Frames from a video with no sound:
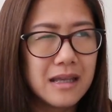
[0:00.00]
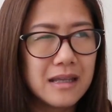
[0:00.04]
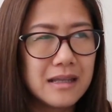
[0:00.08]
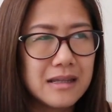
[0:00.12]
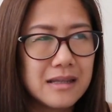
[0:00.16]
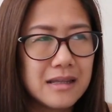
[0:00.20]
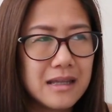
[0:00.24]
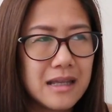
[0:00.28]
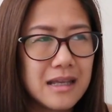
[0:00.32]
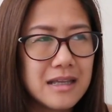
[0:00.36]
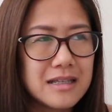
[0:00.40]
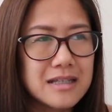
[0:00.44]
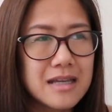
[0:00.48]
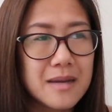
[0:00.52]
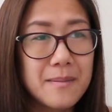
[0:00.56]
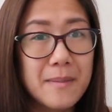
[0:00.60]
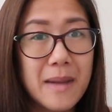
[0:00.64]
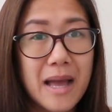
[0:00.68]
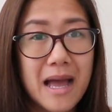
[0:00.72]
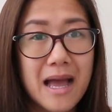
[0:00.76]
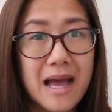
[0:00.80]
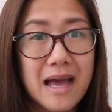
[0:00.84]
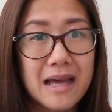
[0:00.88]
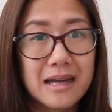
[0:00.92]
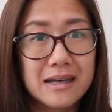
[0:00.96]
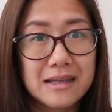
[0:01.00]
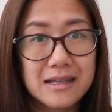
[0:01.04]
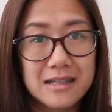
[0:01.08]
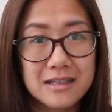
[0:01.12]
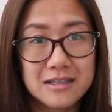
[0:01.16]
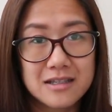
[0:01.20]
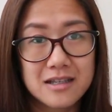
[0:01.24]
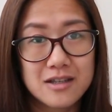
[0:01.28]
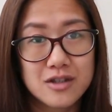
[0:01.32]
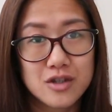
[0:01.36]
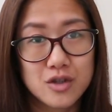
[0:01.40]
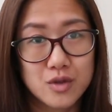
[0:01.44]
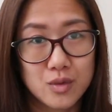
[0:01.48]
Hindi siya
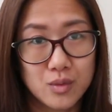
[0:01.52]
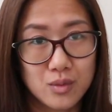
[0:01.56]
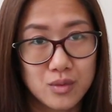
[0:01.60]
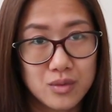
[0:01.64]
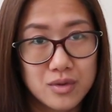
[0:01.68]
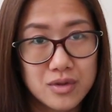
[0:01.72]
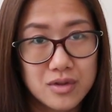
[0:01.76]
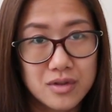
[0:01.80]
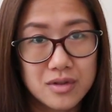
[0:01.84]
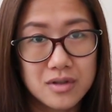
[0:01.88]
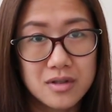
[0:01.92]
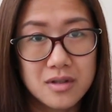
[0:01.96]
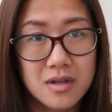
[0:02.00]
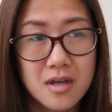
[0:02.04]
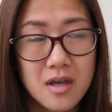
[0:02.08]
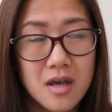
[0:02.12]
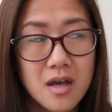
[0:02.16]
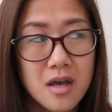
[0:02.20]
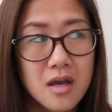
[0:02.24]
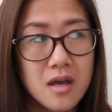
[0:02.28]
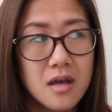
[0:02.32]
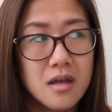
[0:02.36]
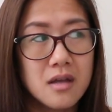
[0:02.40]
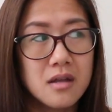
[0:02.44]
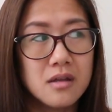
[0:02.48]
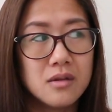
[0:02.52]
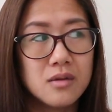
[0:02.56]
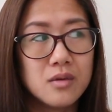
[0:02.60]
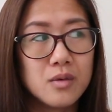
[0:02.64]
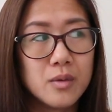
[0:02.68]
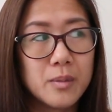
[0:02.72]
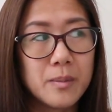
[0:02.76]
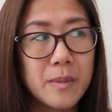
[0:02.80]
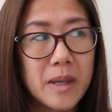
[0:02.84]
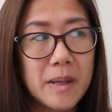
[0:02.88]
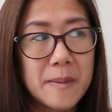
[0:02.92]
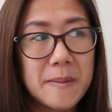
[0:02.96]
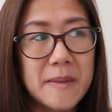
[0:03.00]
maarte sa shoes
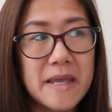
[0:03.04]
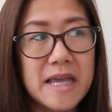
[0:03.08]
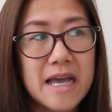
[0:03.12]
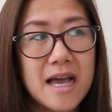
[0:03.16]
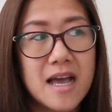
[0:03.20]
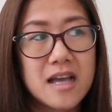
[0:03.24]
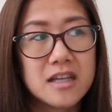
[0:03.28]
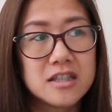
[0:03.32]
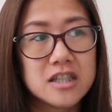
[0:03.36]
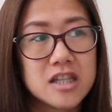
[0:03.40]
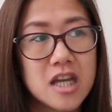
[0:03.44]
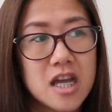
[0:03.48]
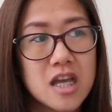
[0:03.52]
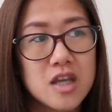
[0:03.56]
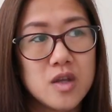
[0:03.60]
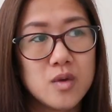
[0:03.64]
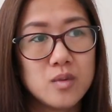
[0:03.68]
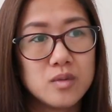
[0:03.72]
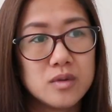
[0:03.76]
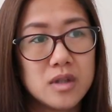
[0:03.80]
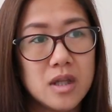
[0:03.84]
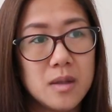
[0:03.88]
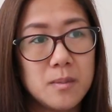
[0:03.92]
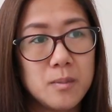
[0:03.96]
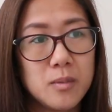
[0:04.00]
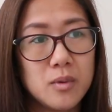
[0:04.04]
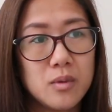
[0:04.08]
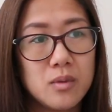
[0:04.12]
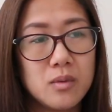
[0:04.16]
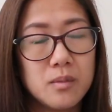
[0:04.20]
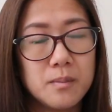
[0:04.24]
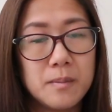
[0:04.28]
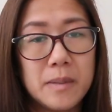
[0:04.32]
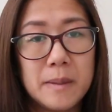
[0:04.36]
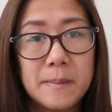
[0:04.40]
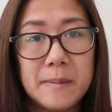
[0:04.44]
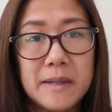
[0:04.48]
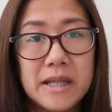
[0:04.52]
nung baby nga siya, yung
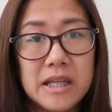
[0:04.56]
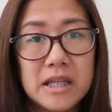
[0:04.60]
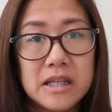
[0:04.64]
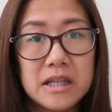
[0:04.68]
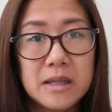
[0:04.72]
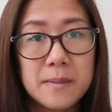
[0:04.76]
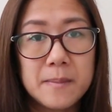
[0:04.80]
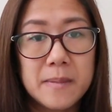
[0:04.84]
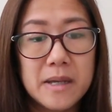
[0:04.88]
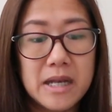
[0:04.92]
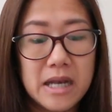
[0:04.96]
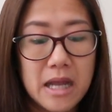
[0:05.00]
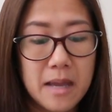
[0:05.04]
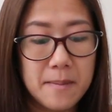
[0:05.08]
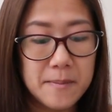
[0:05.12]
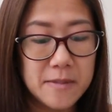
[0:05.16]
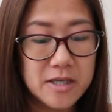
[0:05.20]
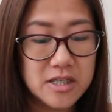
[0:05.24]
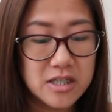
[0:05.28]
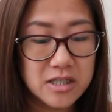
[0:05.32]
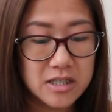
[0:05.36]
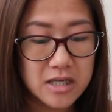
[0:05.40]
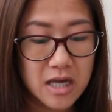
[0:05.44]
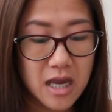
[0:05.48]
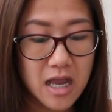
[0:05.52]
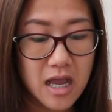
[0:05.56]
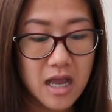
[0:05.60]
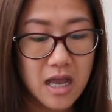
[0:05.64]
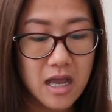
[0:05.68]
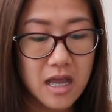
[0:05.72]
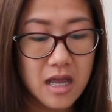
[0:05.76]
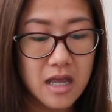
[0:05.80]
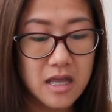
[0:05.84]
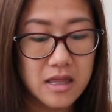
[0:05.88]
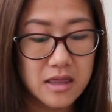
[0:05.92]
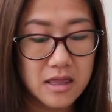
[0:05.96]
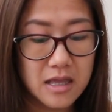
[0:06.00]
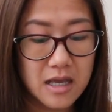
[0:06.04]
tipong pipilitin pa namin
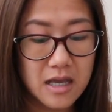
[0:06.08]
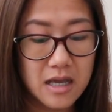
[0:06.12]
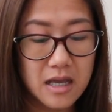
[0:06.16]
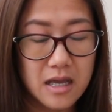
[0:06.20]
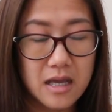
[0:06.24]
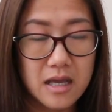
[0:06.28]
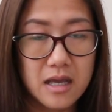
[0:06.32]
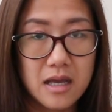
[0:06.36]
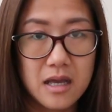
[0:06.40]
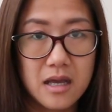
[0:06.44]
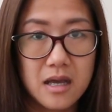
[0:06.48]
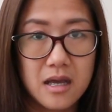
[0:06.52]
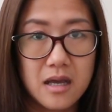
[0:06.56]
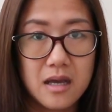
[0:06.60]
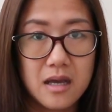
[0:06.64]
siya na